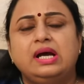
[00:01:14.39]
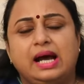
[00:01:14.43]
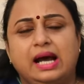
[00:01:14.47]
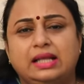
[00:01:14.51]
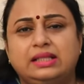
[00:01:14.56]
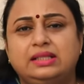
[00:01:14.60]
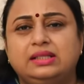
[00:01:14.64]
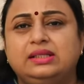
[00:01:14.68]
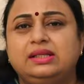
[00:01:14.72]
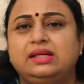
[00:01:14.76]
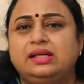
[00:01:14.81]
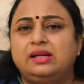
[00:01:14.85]

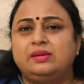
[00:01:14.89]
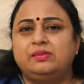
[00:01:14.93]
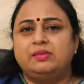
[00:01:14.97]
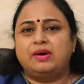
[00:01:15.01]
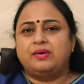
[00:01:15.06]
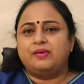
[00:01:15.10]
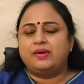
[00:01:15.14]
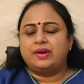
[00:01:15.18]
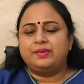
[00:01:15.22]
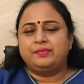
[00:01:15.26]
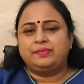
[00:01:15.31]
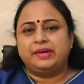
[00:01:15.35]
அதை தான் நம்ம
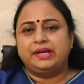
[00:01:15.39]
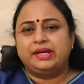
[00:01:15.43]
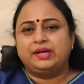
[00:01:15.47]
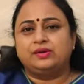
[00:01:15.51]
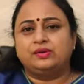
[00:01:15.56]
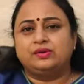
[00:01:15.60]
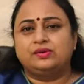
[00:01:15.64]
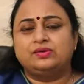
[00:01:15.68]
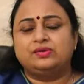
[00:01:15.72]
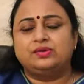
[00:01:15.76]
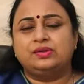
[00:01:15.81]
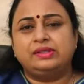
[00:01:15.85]
அவாய்ட்
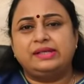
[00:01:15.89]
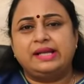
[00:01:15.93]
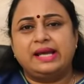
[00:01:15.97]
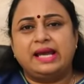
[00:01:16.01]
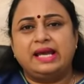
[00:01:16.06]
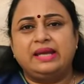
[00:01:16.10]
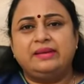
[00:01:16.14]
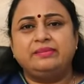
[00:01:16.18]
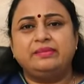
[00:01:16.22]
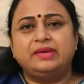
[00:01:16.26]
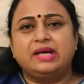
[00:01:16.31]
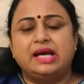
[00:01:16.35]
பண்ணிக்கணும் ஸோ
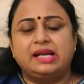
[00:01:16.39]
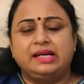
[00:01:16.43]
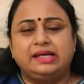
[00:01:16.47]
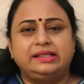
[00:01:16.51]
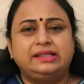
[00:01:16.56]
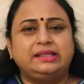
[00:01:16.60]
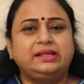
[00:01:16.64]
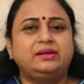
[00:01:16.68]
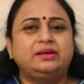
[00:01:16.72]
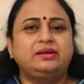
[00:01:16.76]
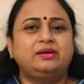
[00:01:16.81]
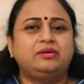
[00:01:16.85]
டைம்
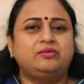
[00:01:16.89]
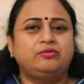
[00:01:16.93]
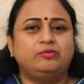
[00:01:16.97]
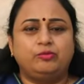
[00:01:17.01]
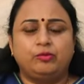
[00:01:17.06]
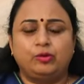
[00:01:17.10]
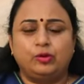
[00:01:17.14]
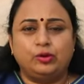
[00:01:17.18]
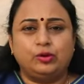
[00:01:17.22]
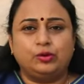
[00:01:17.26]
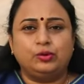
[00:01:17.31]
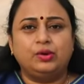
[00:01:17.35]
கரெக்டாக
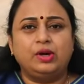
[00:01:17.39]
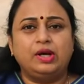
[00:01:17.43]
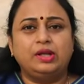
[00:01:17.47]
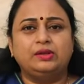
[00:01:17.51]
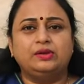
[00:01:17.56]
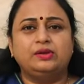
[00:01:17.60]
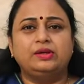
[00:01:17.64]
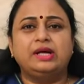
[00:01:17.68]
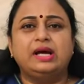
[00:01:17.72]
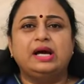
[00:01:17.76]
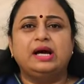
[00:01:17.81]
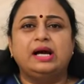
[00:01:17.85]
போடணும்
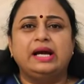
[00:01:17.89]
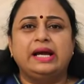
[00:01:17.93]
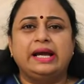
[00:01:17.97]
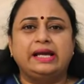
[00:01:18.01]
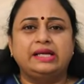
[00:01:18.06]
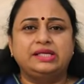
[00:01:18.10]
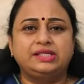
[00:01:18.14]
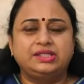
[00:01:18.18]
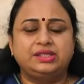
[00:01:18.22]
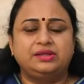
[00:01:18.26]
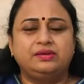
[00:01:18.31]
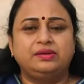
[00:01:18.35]
அதோட
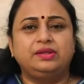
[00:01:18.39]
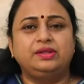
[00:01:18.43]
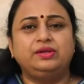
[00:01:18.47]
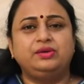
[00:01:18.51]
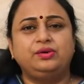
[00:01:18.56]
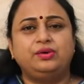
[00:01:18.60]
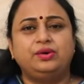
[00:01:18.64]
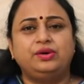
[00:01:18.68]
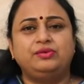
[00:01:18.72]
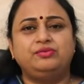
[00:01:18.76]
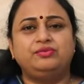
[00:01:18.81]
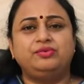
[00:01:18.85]
ஆக்ஷன் வந்து
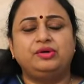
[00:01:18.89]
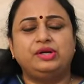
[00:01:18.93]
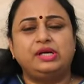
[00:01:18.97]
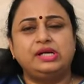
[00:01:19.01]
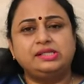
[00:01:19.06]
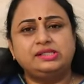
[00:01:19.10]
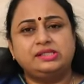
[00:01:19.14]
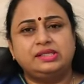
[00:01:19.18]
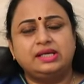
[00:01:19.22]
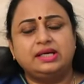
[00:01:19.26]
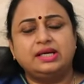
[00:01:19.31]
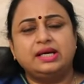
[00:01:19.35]
டுவெண்ட்டி ஃபோர்
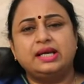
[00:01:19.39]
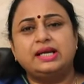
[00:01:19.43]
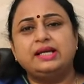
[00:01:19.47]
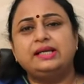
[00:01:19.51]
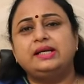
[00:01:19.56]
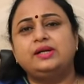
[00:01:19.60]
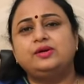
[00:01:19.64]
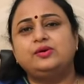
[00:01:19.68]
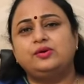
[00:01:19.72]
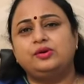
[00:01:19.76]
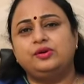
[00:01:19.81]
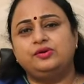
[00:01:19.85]
ஹவர்ஸ்னால்
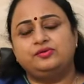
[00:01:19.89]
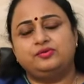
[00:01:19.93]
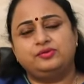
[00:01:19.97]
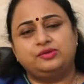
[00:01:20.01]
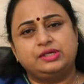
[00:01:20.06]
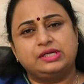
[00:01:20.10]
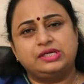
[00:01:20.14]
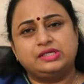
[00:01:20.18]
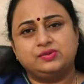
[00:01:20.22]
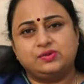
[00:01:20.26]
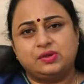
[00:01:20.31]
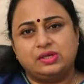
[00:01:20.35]
கரெக்டாக டுவெண்ட்டி ஃபோர்
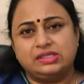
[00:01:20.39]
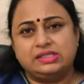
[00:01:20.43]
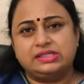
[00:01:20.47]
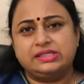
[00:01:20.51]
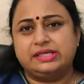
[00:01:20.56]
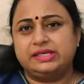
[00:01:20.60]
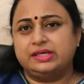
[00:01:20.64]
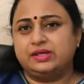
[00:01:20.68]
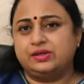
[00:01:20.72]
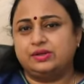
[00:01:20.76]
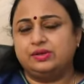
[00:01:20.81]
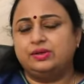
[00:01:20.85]
ஹவர்ஸ் ஒன்ஸ்
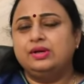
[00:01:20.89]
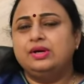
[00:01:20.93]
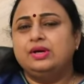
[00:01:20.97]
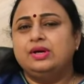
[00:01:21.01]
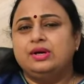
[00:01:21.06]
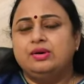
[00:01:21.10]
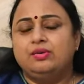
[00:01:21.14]
எடுக்கணும்